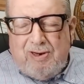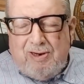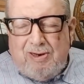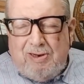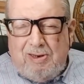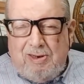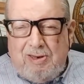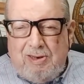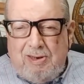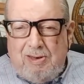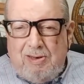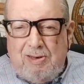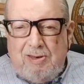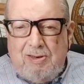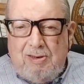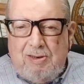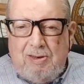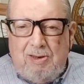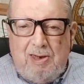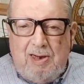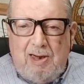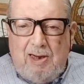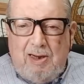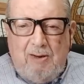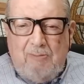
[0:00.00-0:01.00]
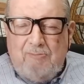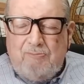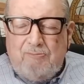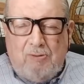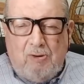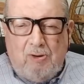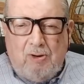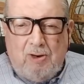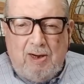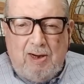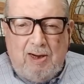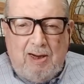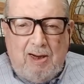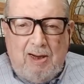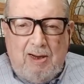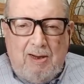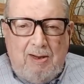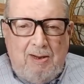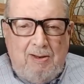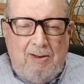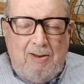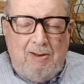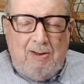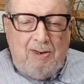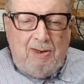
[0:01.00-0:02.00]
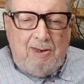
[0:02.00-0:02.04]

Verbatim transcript: la época